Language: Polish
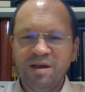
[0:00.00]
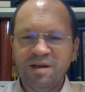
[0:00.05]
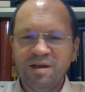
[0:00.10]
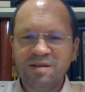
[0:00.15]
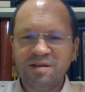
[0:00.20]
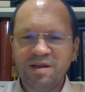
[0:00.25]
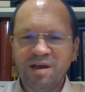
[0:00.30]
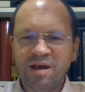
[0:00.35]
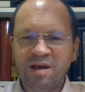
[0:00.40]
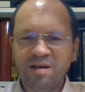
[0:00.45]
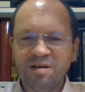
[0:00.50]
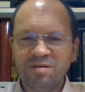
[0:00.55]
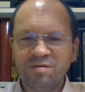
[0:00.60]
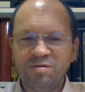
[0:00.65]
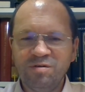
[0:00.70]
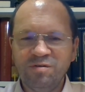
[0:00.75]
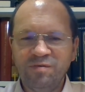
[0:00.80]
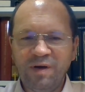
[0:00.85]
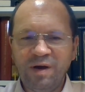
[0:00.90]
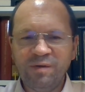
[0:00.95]
za
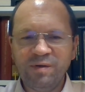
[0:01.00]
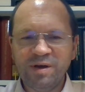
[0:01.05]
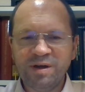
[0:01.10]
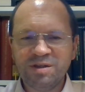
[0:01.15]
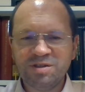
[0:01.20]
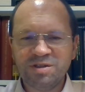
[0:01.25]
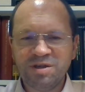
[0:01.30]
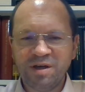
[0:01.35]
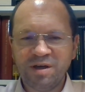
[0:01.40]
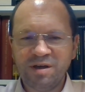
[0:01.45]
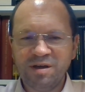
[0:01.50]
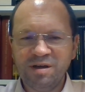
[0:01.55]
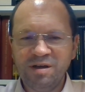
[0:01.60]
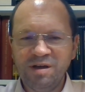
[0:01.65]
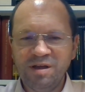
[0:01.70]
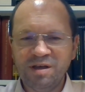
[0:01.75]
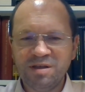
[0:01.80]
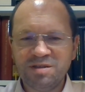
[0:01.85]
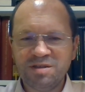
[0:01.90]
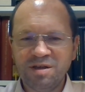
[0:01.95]
zuchwałe grzechy,
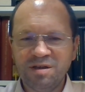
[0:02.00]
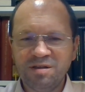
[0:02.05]
lecz